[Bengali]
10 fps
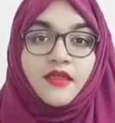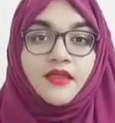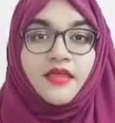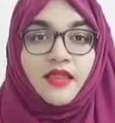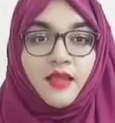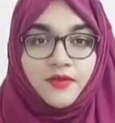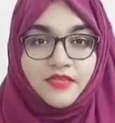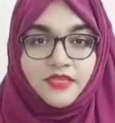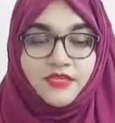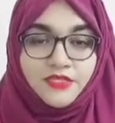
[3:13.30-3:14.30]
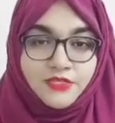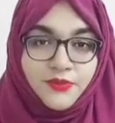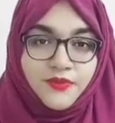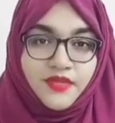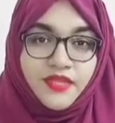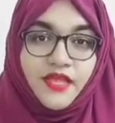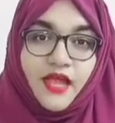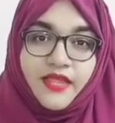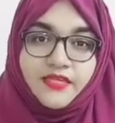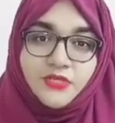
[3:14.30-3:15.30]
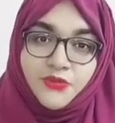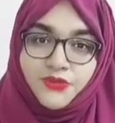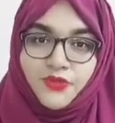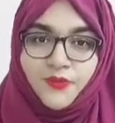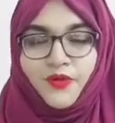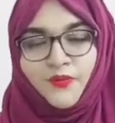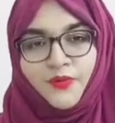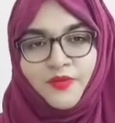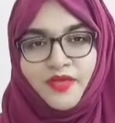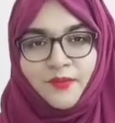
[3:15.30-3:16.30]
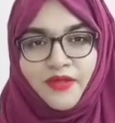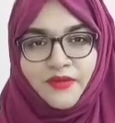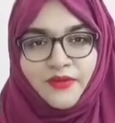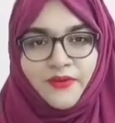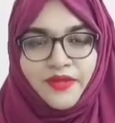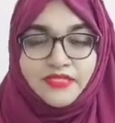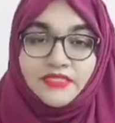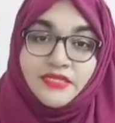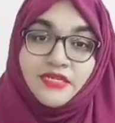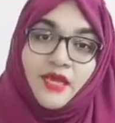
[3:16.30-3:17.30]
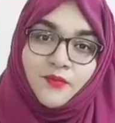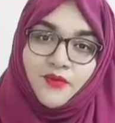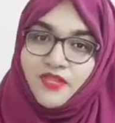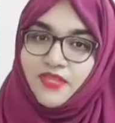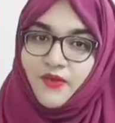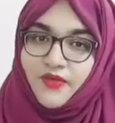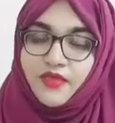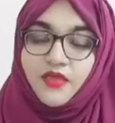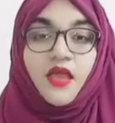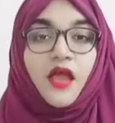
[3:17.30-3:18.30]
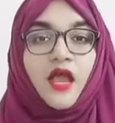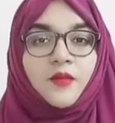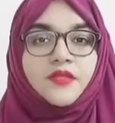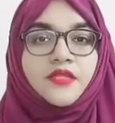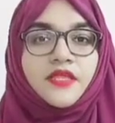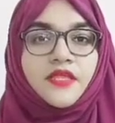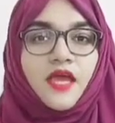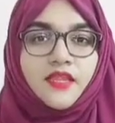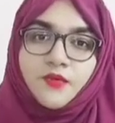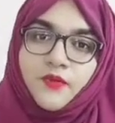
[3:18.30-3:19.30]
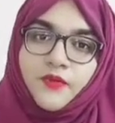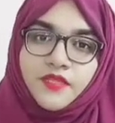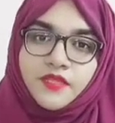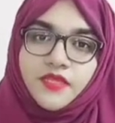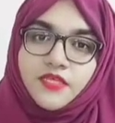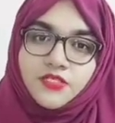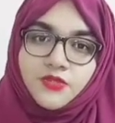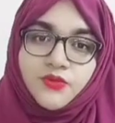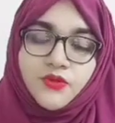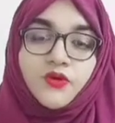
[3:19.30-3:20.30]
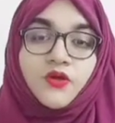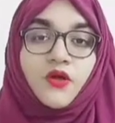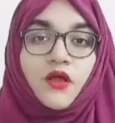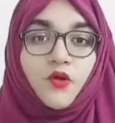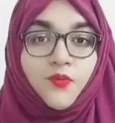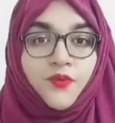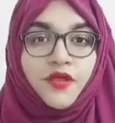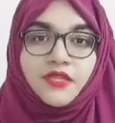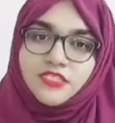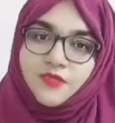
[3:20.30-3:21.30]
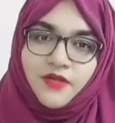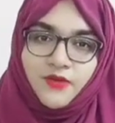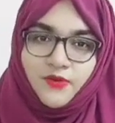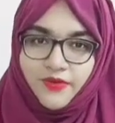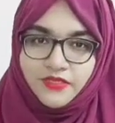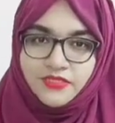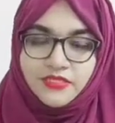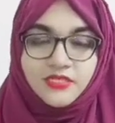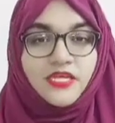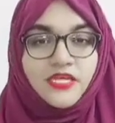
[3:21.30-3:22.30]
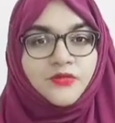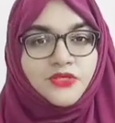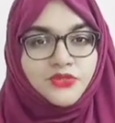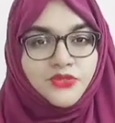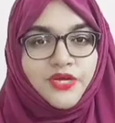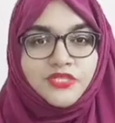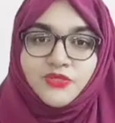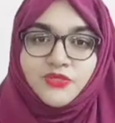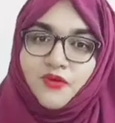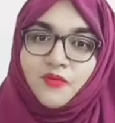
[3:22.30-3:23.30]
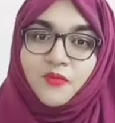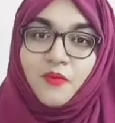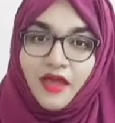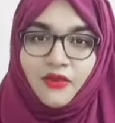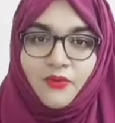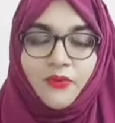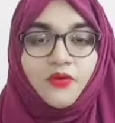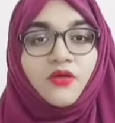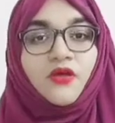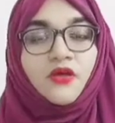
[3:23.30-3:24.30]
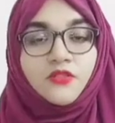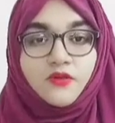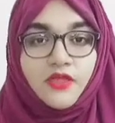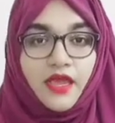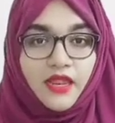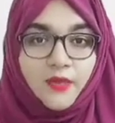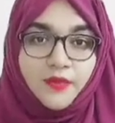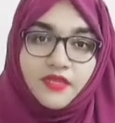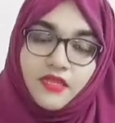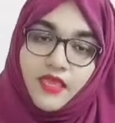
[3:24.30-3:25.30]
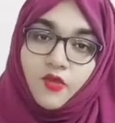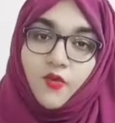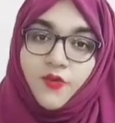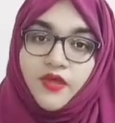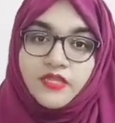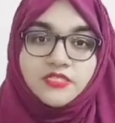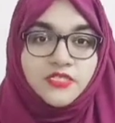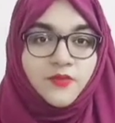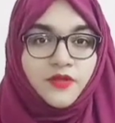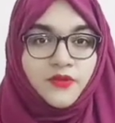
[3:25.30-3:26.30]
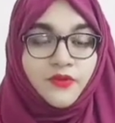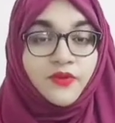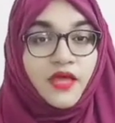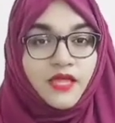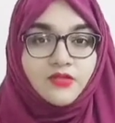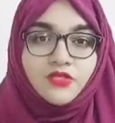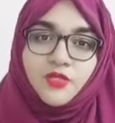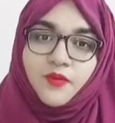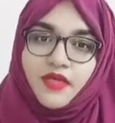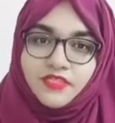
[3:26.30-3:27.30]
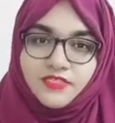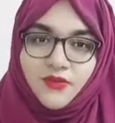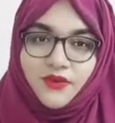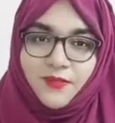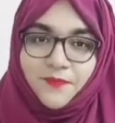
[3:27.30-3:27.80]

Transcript: ডাল আমাদের শরীরে আরেকটি গুরুত্বপূর্ণ ভূমিকা পালন করে যেটি না বললেই নয় আমাদের নারী ভুঁড়িতে কিছু উপকারী জীবাণু রয়েছে যেটি আমাদের শরীরের জন্য ভালো তো ডাল আমাদের এই উপকারী জীবাণুগুলোর খাদ্য হিসেবে কাজ করে